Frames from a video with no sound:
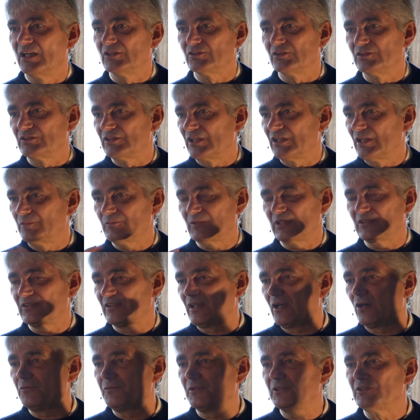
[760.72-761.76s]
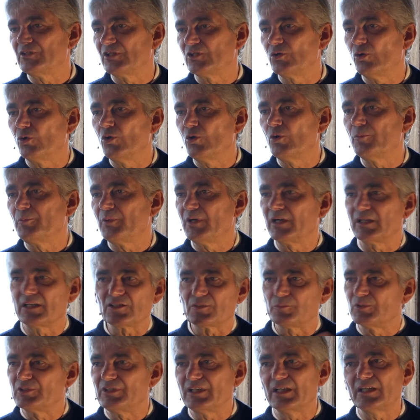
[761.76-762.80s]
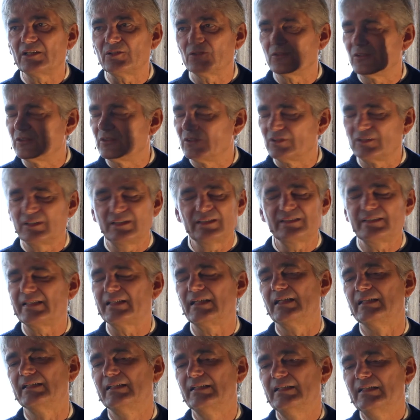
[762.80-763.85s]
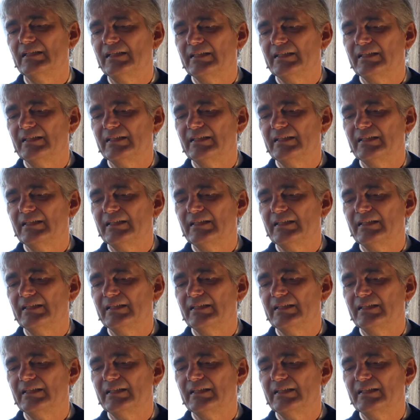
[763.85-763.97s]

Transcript: Also die haben ja sehr aufwendige Oper, ganz modern und ist egal.